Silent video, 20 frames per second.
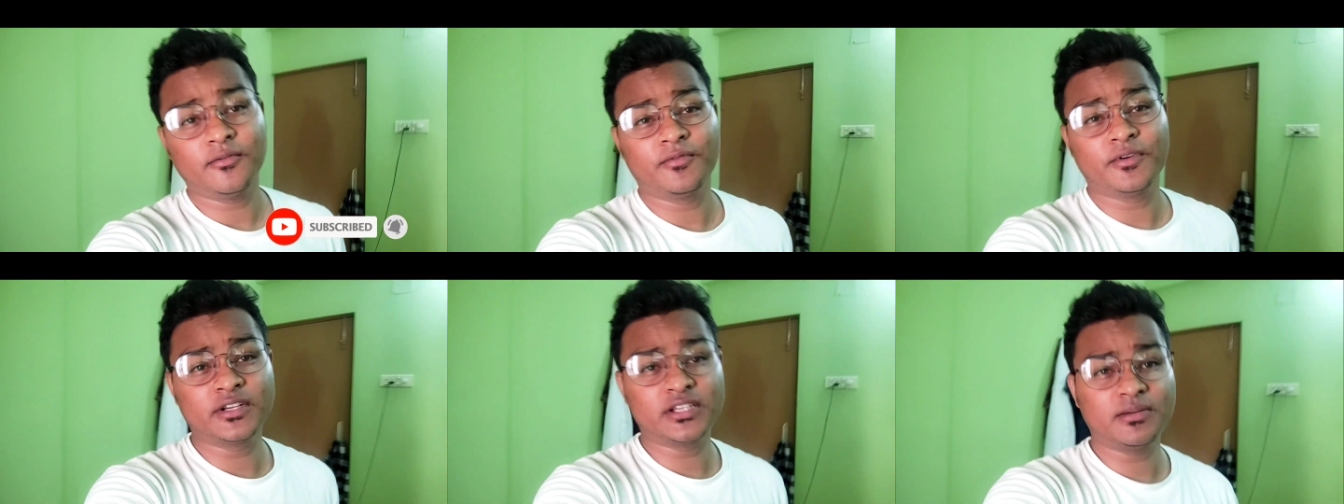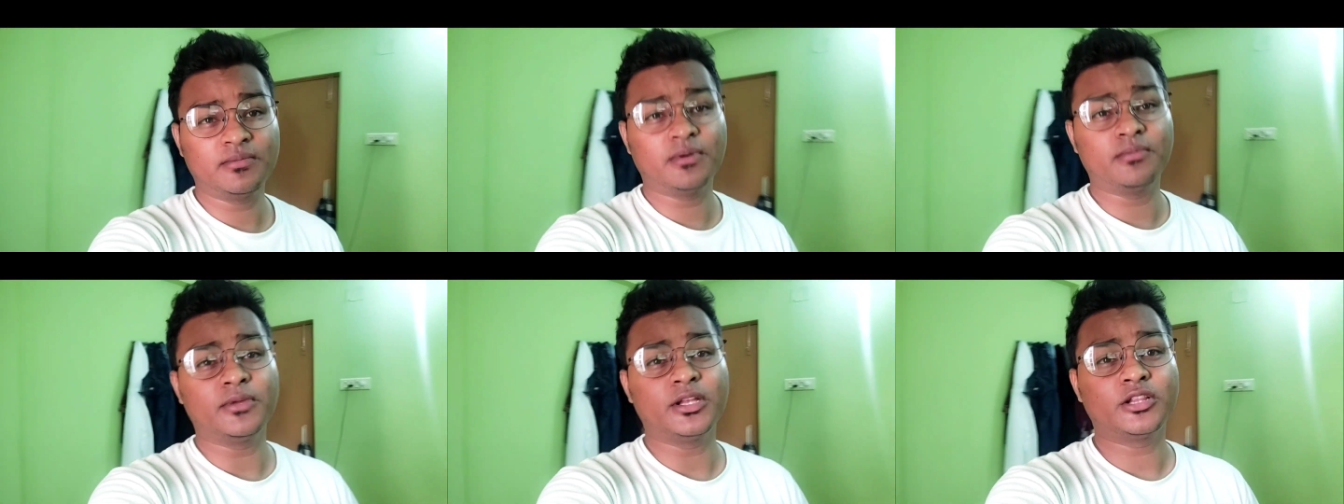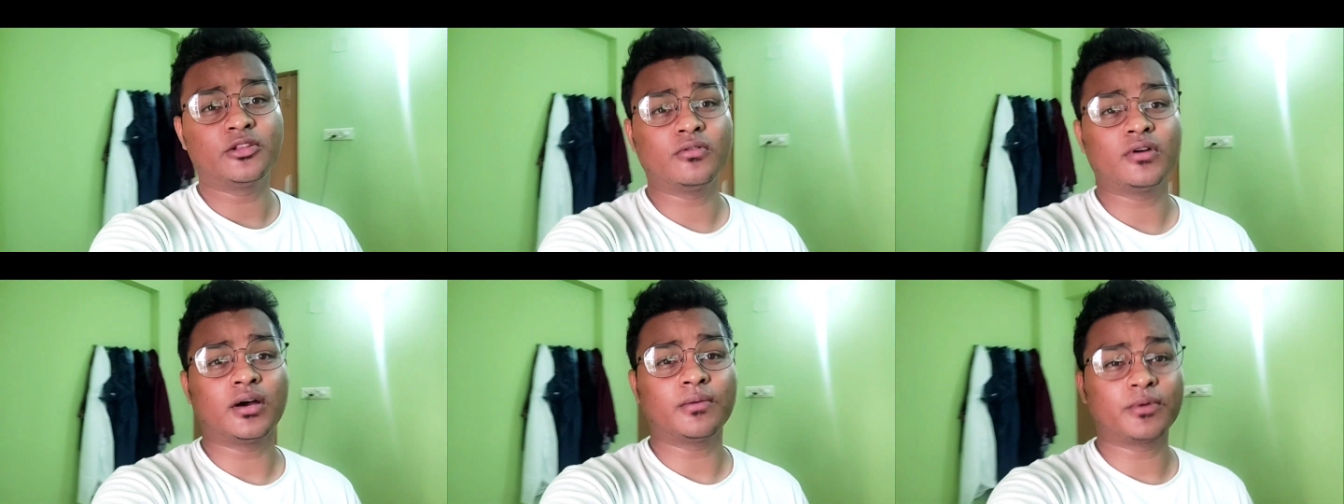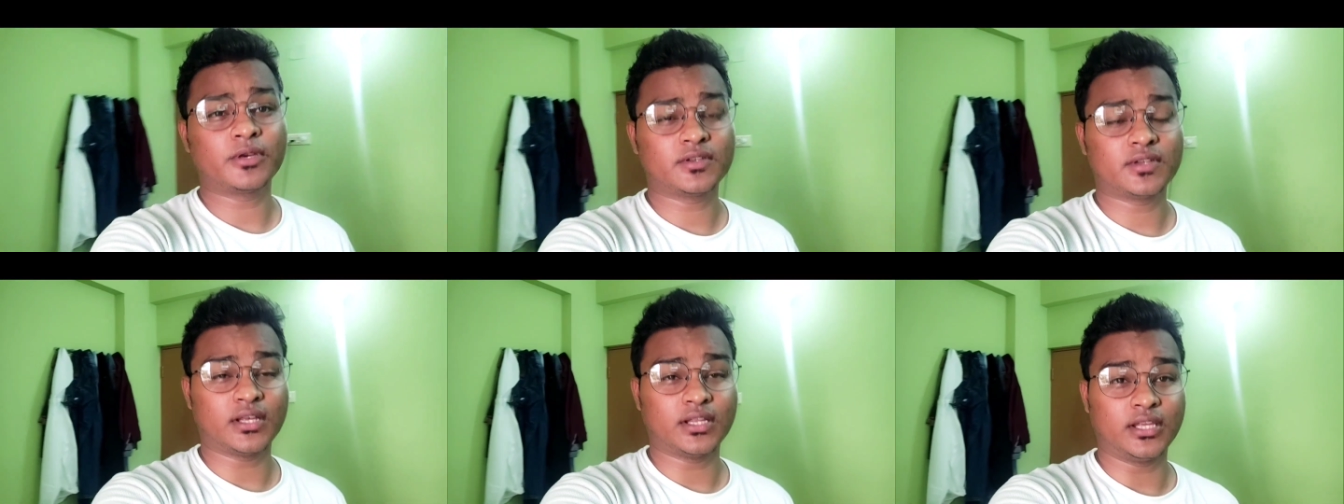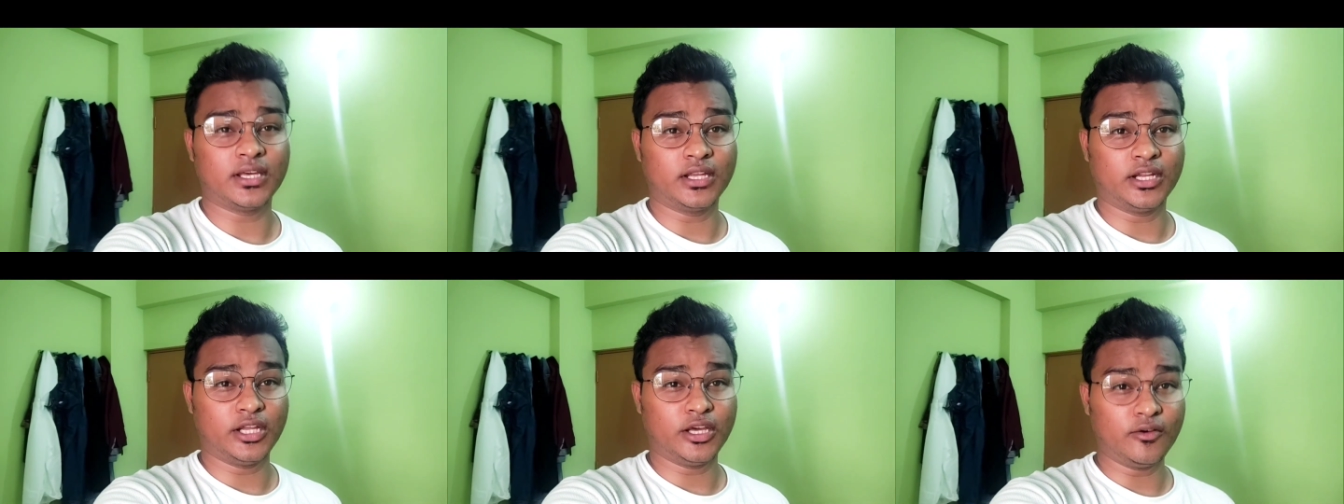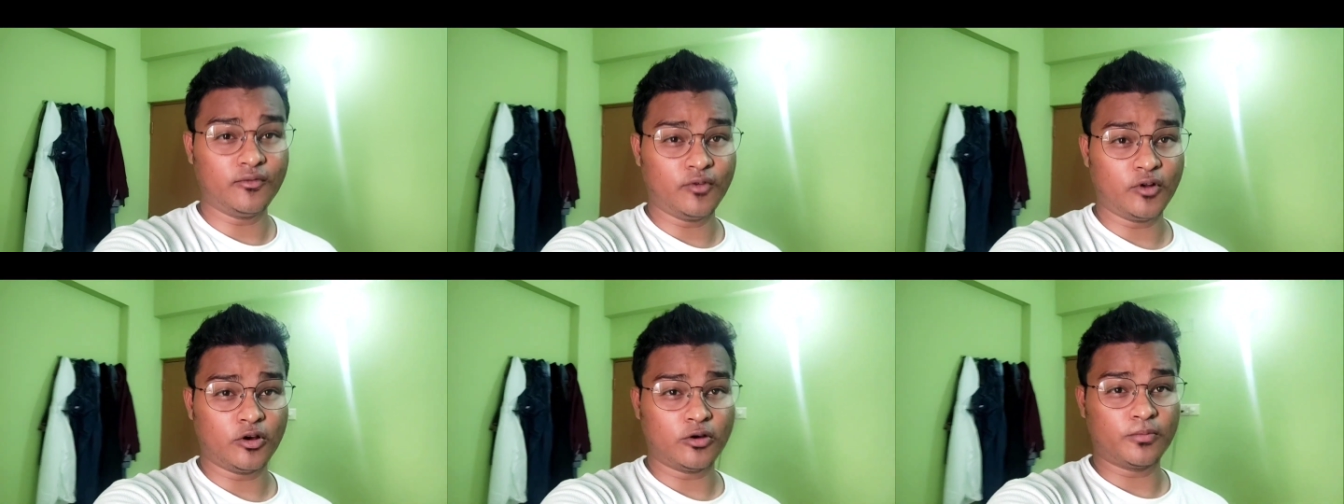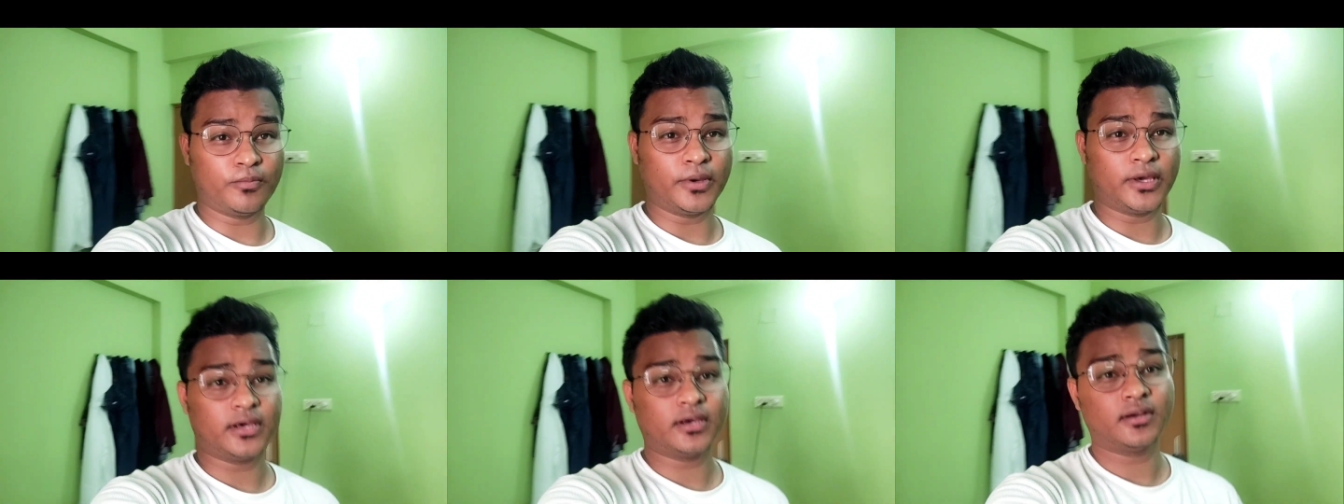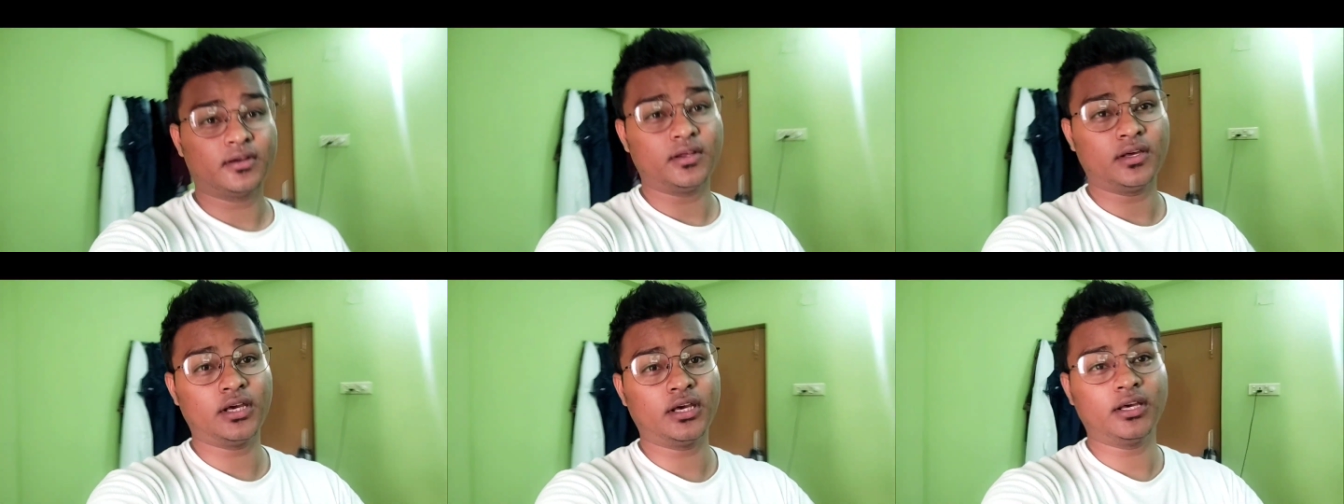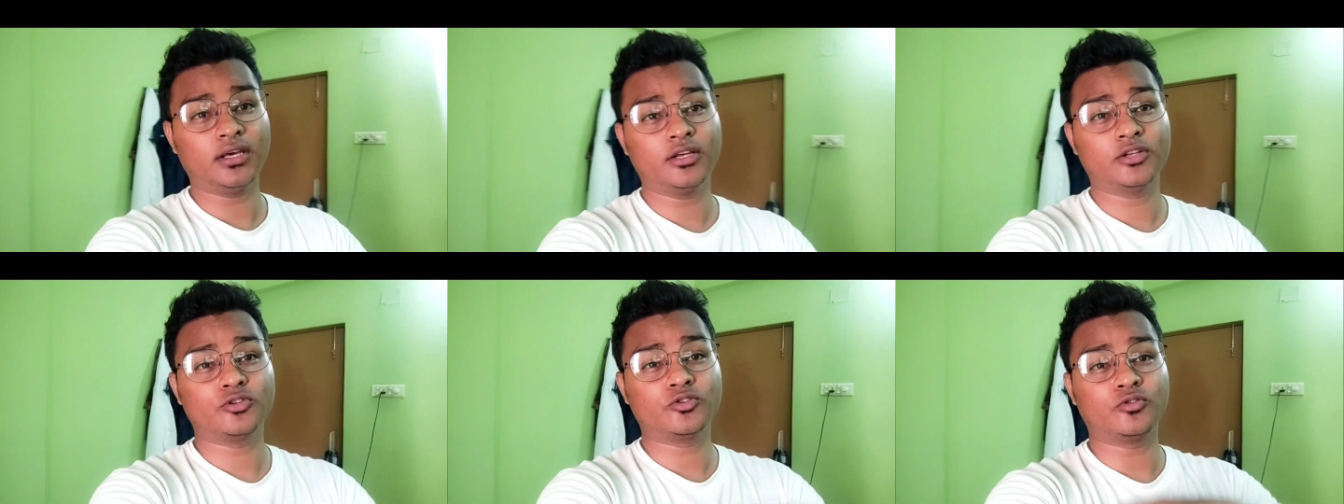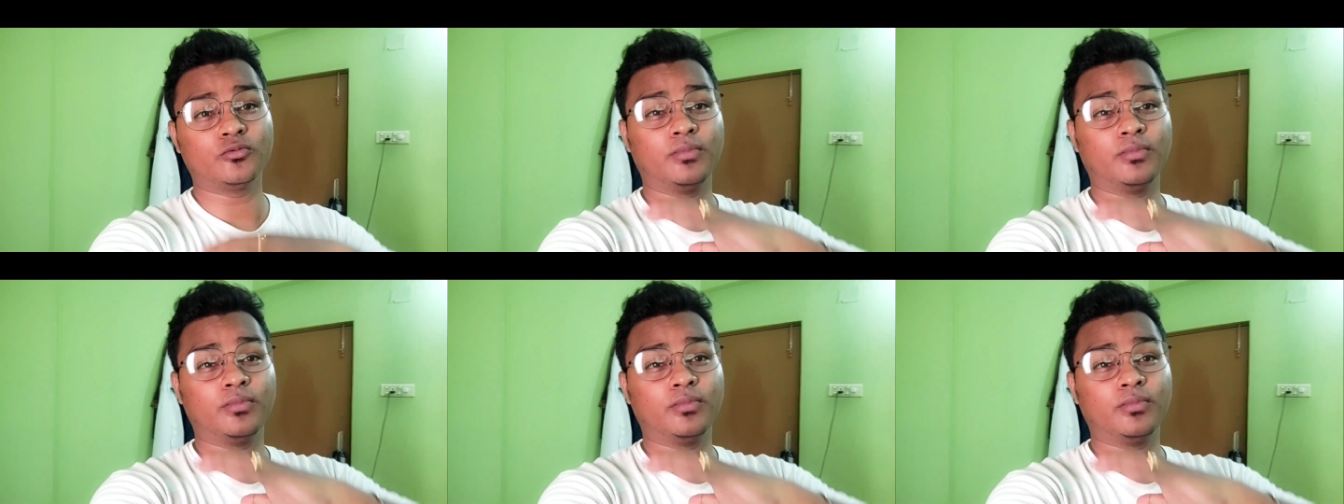फिर से मैं मिलता हूँ आपके साथ एक नया ब्लॉग पे ठीक है